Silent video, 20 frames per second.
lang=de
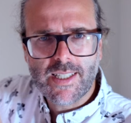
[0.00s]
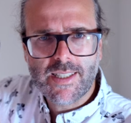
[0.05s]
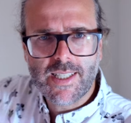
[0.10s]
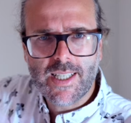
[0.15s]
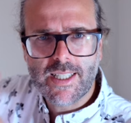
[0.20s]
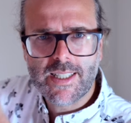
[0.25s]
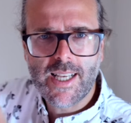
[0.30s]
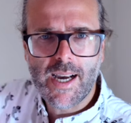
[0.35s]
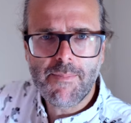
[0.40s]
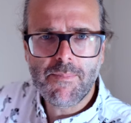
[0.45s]
das
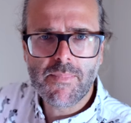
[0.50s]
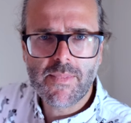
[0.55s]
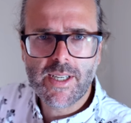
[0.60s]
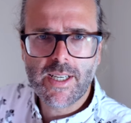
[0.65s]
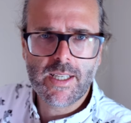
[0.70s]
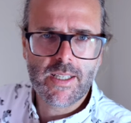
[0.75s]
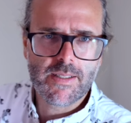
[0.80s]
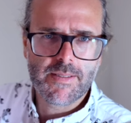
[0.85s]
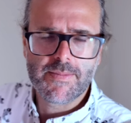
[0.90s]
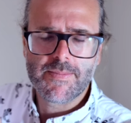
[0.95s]

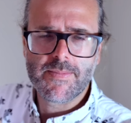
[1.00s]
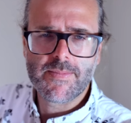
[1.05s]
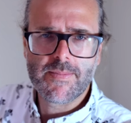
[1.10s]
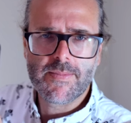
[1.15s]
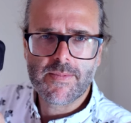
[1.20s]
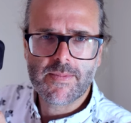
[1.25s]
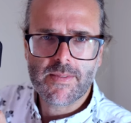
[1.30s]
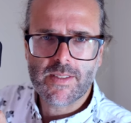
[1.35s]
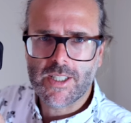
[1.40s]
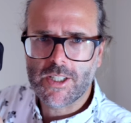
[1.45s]
Gesamtding
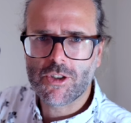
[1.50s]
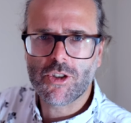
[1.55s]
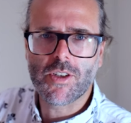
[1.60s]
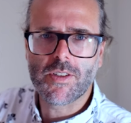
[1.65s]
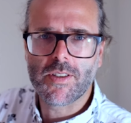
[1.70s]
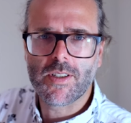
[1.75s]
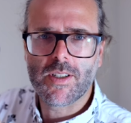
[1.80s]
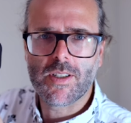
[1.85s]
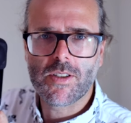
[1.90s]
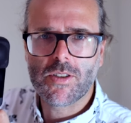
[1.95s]
ist
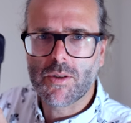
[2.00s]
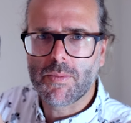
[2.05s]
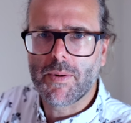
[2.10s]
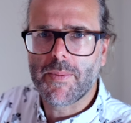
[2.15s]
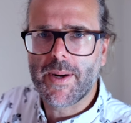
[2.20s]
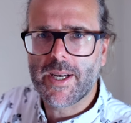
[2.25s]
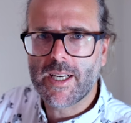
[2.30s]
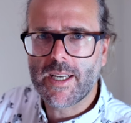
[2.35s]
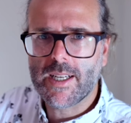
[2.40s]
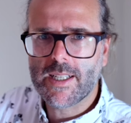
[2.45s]
schon super
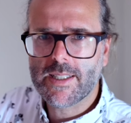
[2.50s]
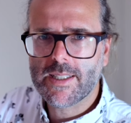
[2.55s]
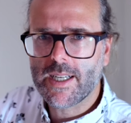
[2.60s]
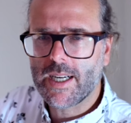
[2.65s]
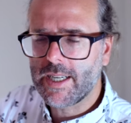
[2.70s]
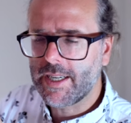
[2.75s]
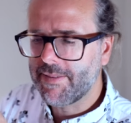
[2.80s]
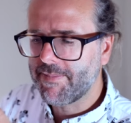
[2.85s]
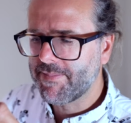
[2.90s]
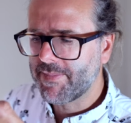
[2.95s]
bei der
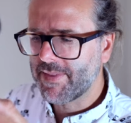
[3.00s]
X3.